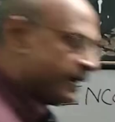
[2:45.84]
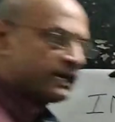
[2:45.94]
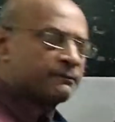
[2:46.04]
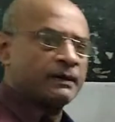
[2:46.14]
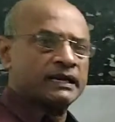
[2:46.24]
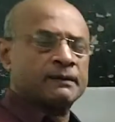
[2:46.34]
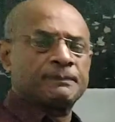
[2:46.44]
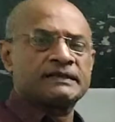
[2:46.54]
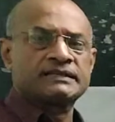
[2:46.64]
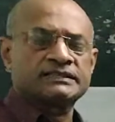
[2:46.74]
एक बार आप
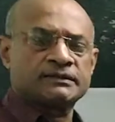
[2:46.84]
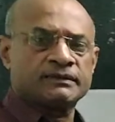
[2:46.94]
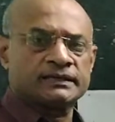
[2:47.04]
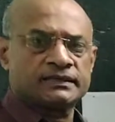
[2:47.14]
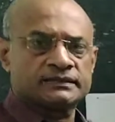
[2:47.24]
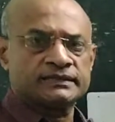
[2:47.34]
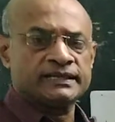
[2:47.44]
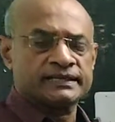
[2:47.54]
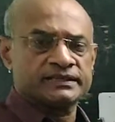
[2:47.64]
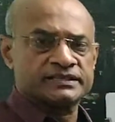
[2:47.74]
पैसा जमा करते
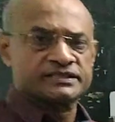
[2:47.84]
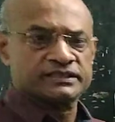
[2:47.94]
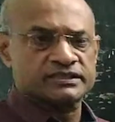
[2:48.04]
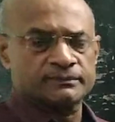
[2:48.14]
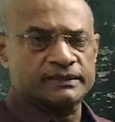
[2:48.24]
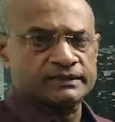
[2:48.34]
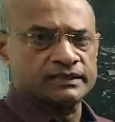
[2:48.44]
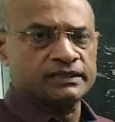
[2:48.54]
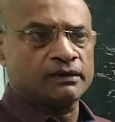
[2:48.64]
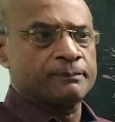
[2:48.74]
हैं एक निश्चित समय
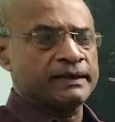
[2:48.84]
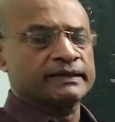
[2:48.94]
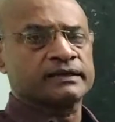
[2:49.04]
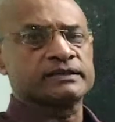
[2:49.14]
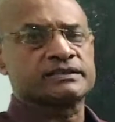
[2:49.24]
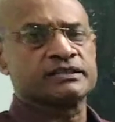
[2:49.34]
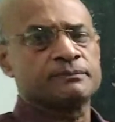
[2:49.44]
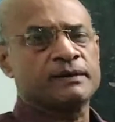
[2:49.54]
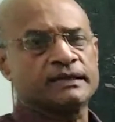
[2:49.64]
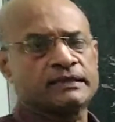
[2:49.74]
के लिए आप बैंक एक निश्चित
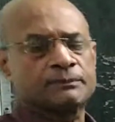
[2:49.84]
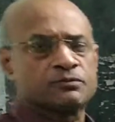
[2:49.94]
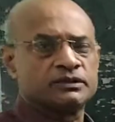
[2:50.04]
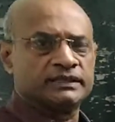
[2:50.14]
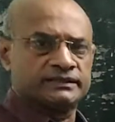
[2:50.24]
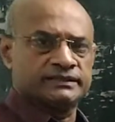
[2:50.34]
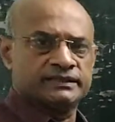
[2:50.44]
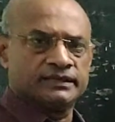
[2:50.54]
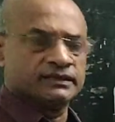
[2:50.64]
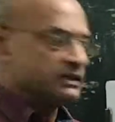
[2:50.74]
ब्याज आपको देती
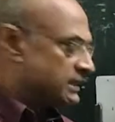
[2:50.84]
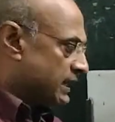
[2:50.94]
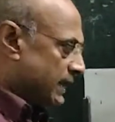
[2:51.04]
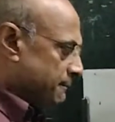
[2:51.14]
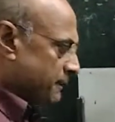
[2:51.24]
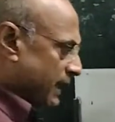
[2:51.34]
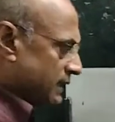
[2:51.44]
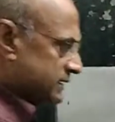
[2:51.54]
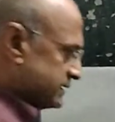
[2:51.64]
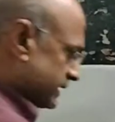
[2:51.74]
है अब
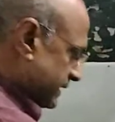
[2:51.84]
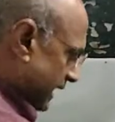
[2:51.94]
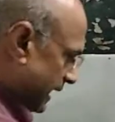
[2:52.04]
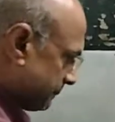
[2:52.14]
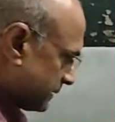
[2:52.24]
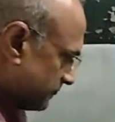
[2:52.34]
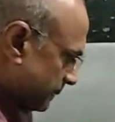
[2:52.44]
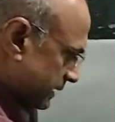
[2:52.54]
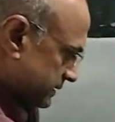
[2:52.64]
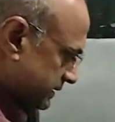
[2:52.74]
मान लीजिए कि आपके
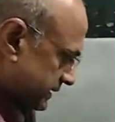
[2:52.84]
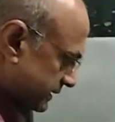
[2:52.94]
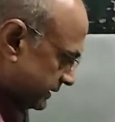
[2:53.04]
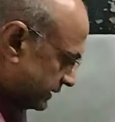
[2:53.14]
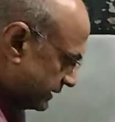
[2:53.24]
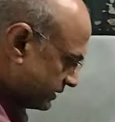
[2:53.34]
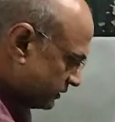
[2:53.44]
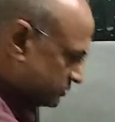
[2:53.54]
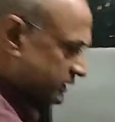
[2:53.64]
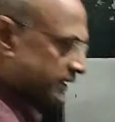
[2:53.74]
पास तीन
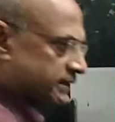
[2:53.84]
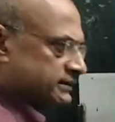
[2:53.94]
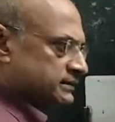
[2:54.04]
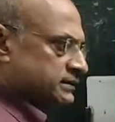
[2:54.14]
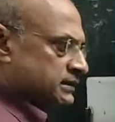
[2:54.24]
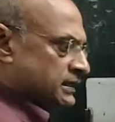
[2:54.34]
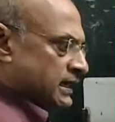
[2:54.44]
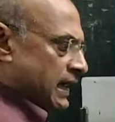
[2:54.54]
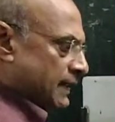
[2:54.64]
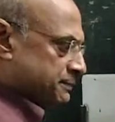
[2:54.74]
अकाउंट हैं
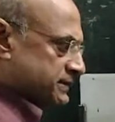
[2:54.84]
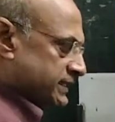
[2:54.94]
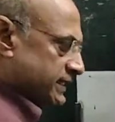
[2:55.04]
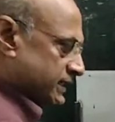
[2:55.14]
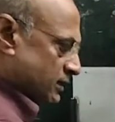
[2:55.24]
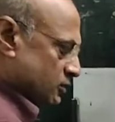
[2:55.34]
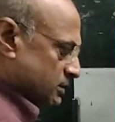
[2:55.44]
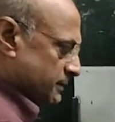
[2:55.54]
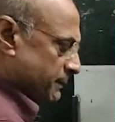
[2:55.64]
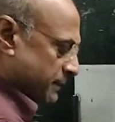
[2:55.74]
आप तीन अकाउंट
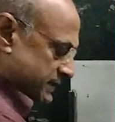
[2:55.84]
में